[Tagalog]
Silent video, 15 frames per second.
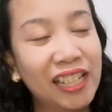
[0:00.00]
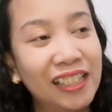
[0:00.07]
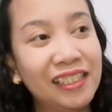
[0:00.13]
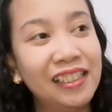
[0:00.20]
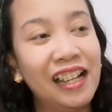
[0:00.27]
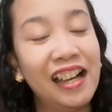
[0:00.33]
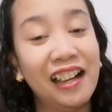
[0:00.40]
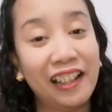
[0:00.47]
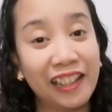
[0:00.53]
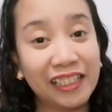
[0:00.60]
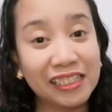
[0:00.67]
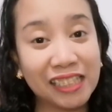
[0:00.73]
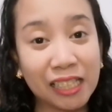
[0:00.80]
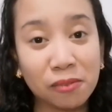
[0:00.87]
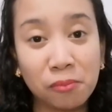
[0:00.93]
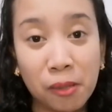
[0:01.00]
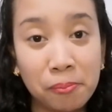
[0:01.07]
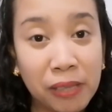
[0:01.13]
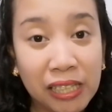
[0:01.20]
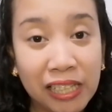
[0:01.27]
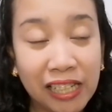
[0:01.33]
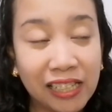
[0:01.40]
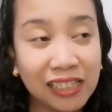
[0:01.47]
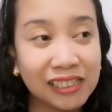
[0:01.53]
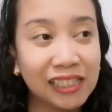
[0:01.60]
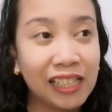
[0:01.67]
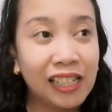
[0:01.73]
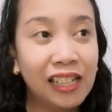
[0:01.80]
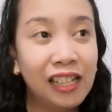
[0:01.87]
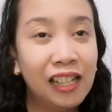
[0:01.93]
And nakaka-excite mamili
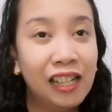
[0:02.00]
kasi